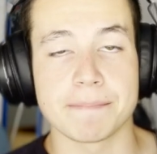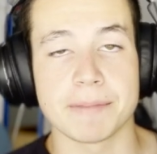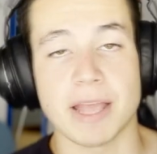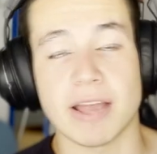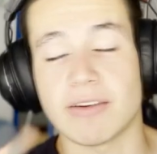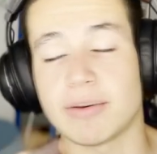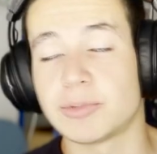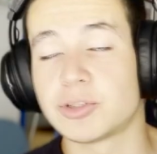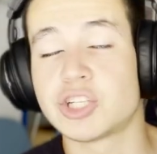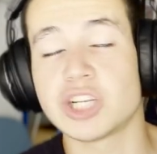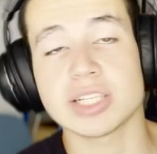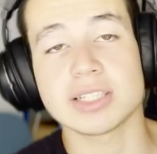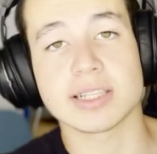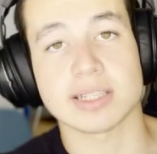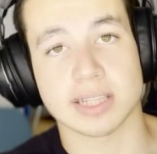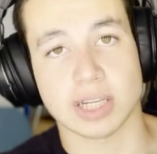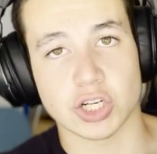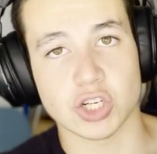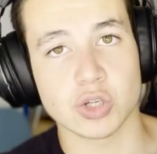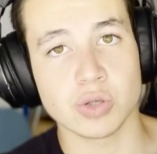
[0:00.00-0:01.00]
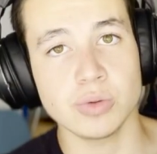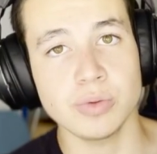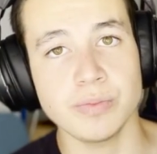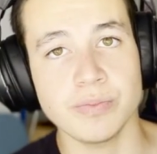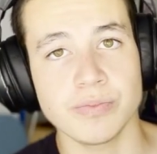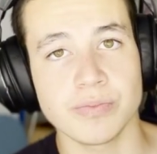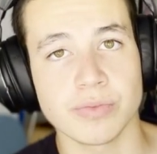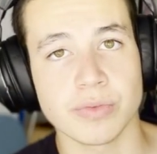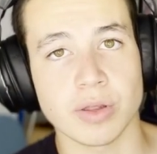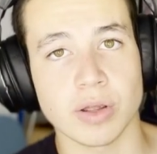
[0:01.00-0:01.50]
Я вам честно скажу,
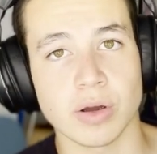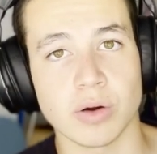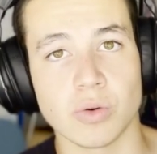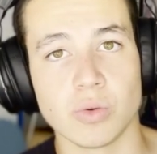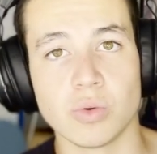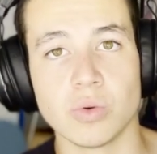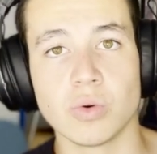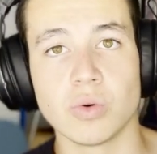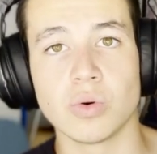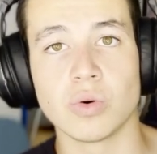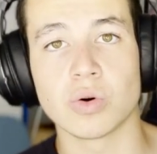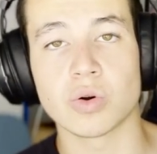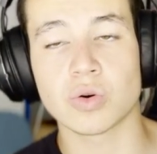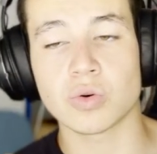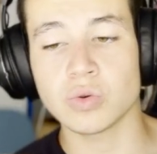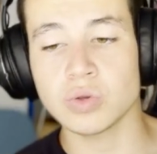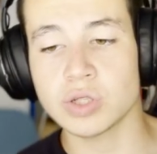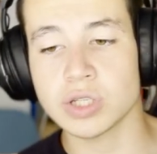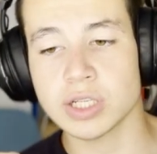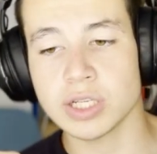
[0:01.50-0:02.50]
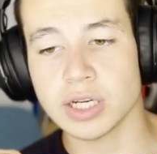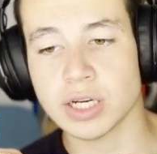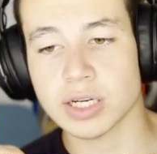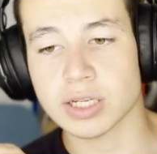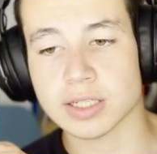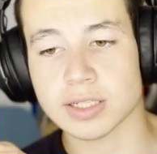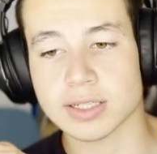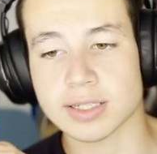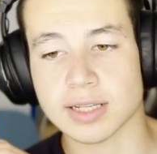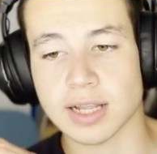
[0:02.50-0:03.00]
у русских
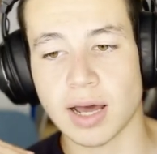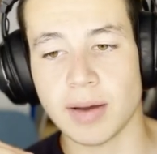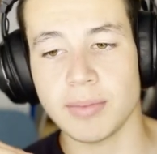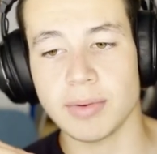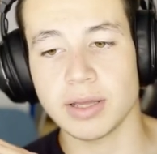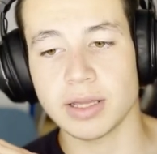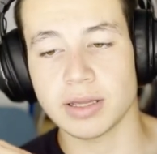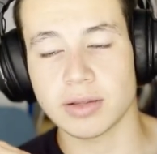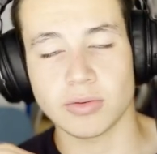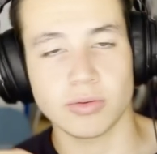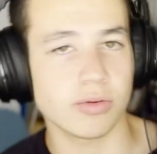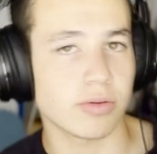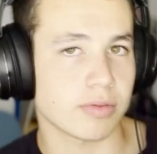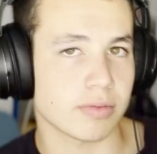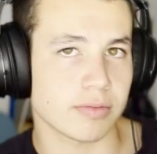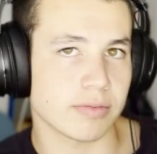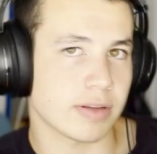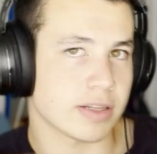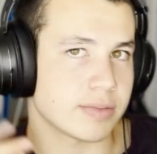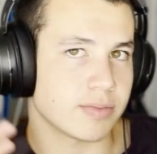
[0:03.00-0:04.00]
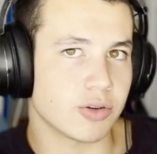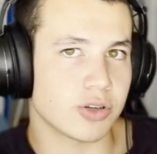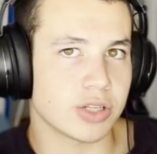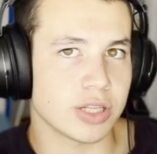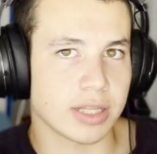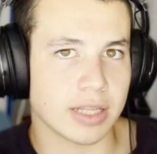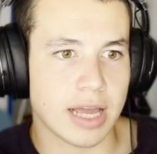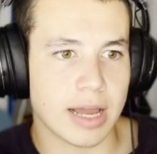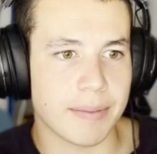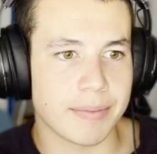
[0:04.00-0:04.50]
самый, ну, возможно,
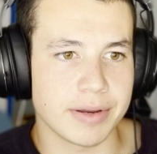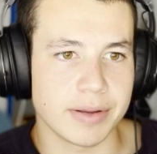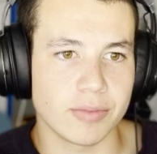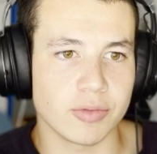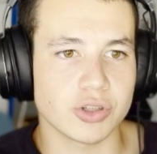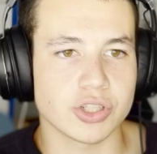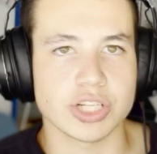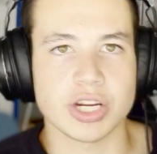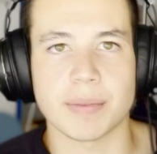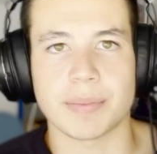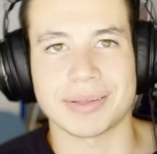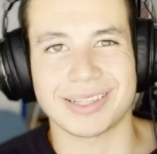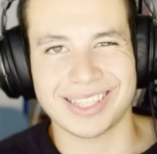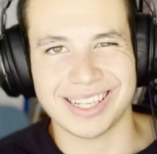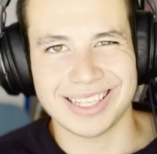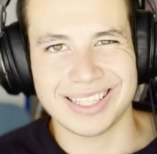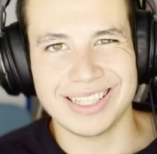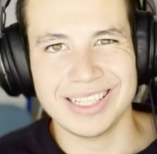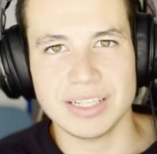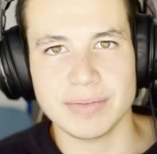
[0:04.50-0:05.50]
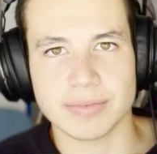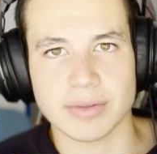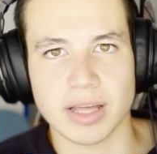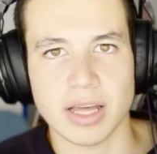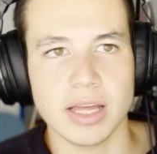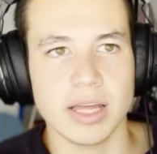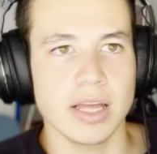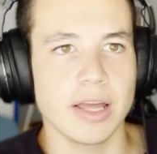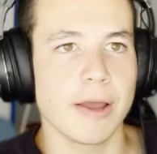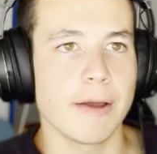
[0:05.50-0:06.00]
это как бы немножечко патриотизм,
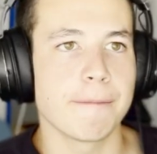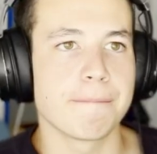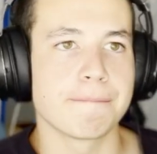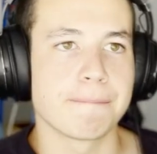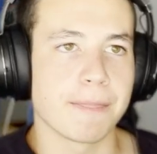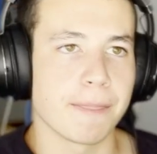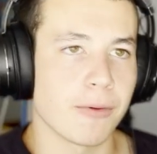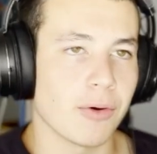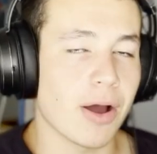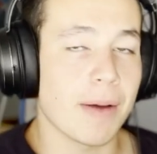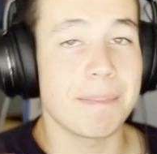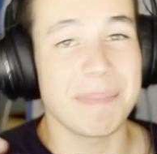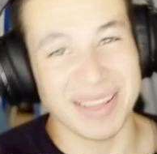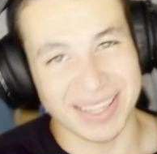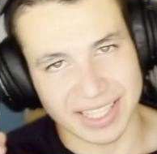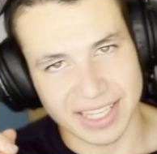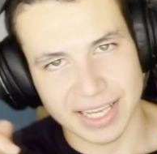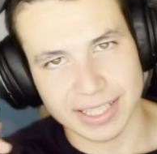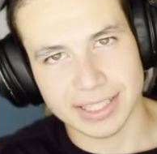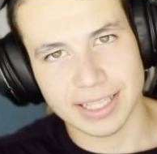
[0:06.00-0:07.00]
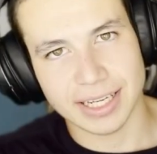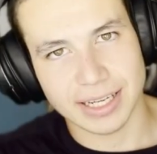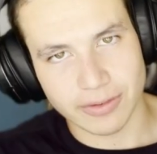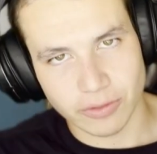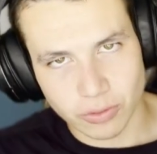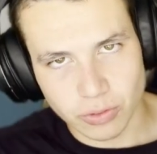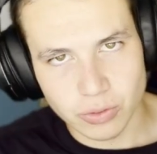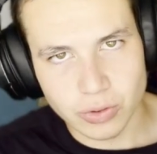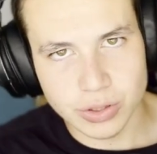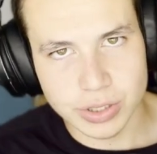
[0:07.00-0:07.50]
да, но опять-таки, когда я
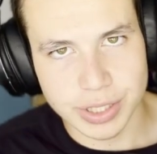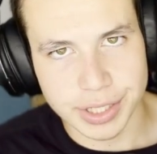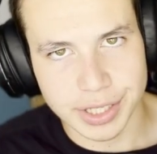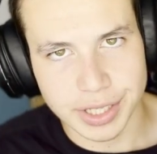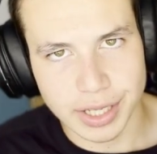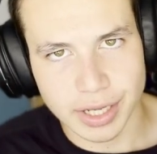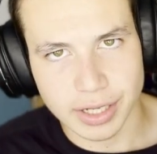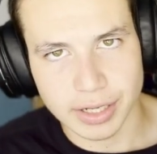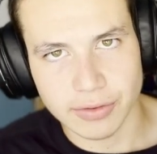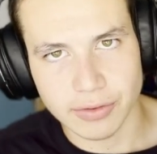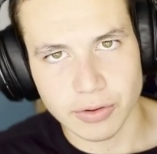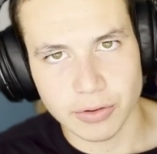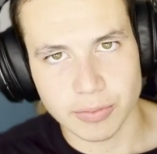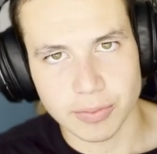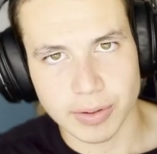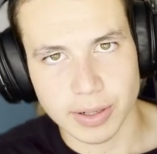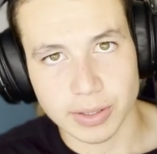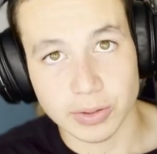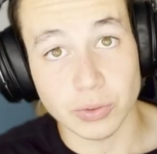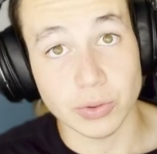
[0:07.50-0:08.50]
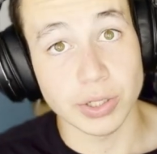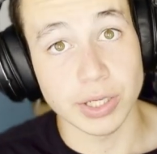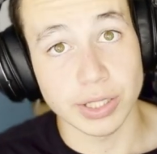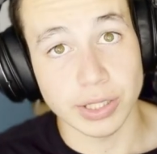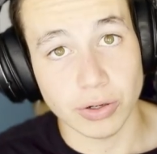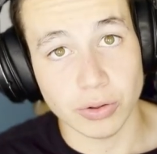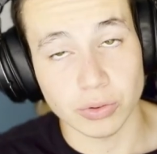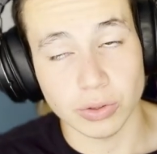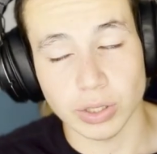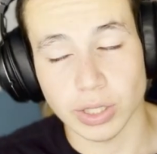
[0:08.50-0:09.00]
говорю русских, я говорю про другие
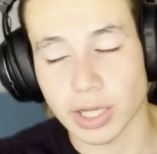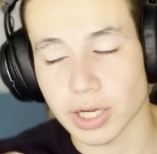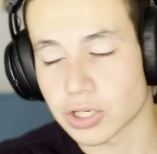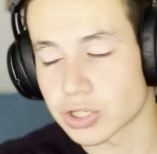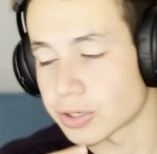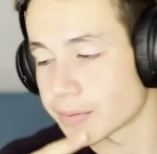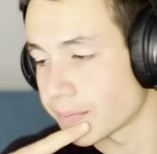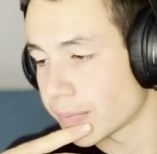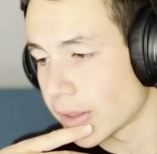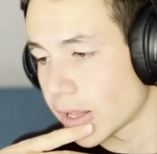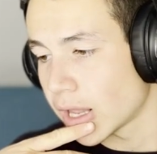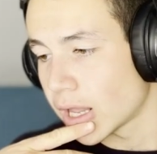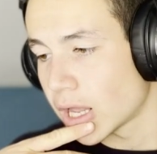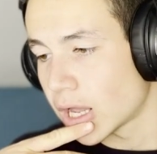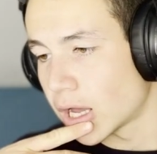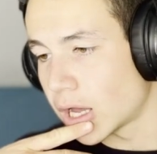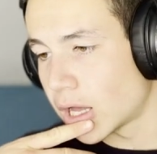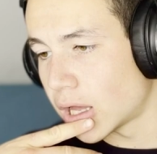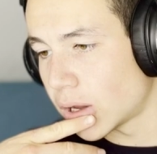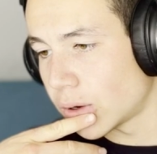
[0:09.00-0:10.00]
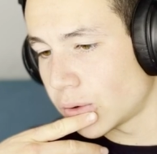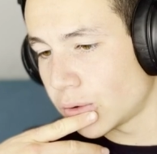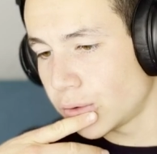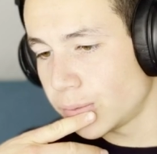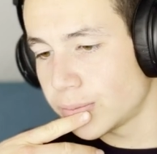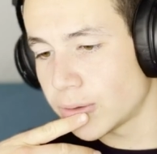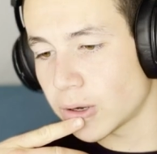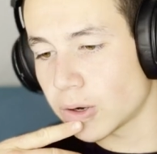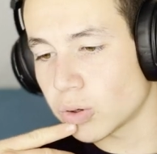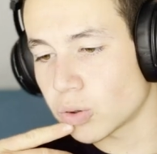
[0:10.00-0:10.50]
народы также. Э,
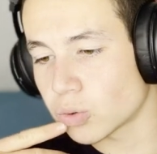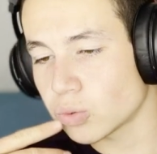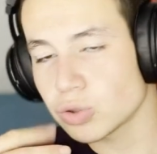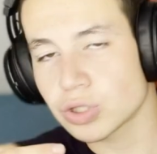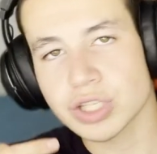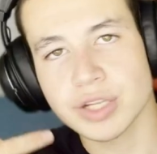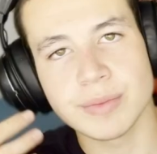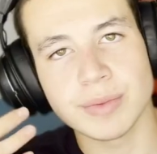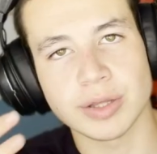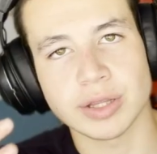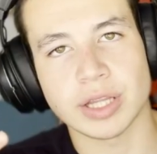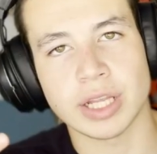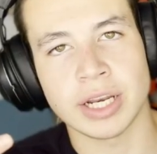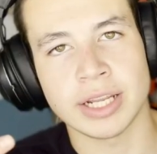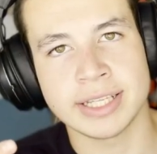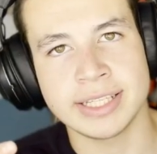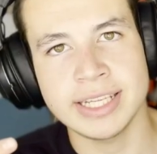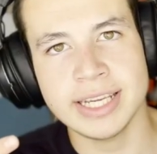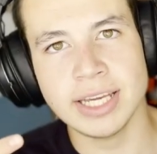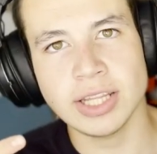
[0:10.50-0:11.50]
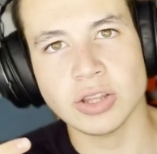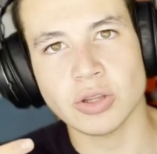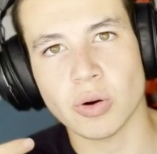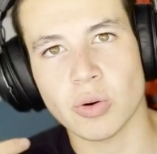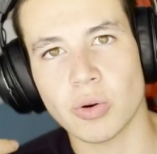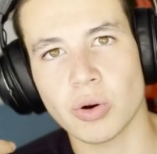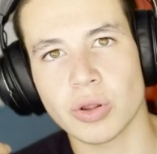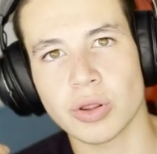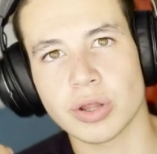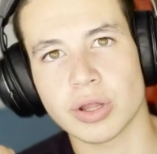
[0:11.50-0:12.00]
именно русский менталитет,
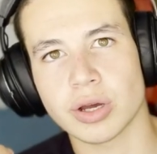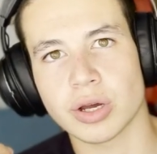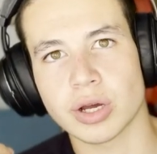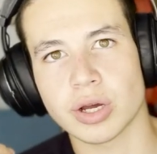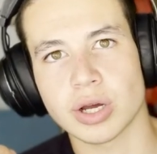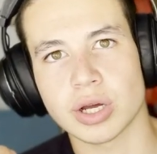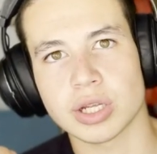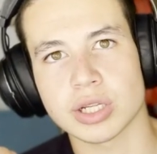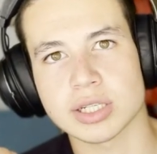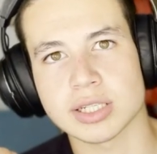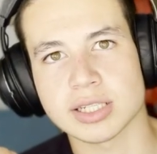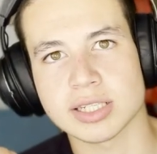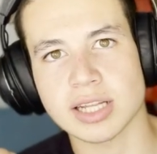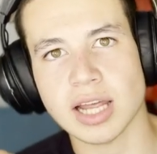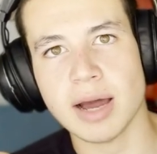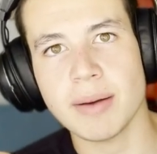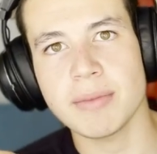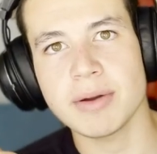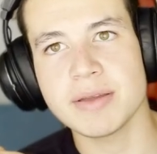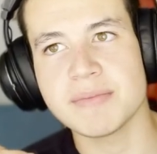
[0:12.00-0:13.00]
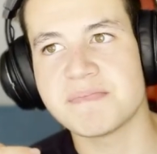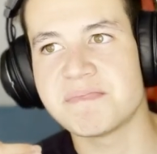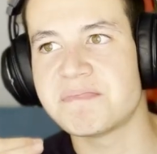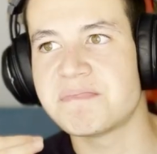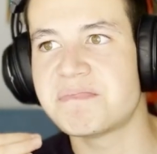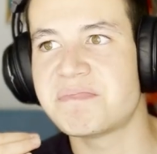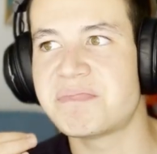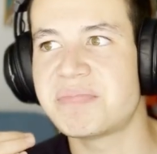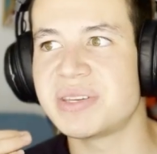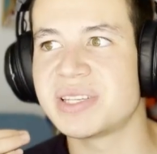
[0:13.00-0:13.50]
он самый
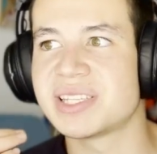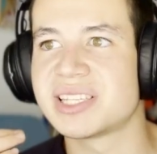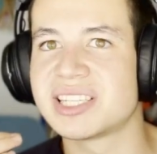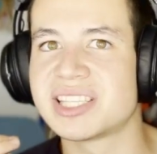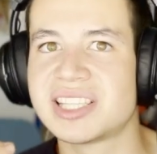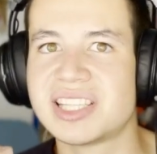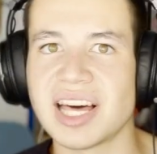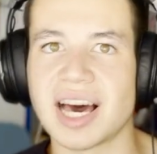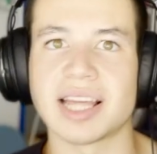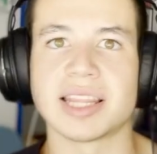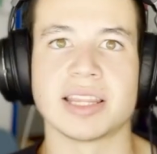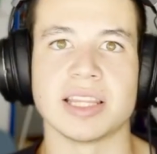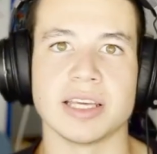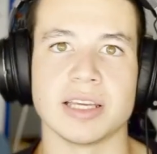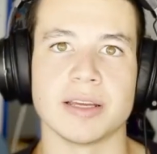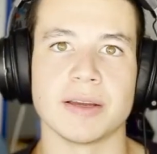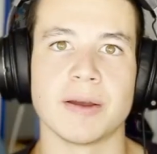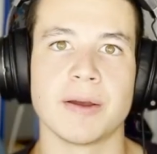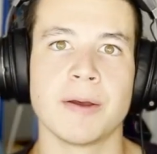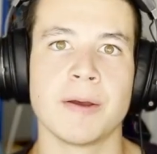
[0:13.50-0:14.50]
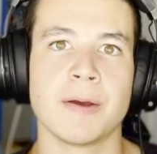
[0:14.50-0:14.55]
пиздатый.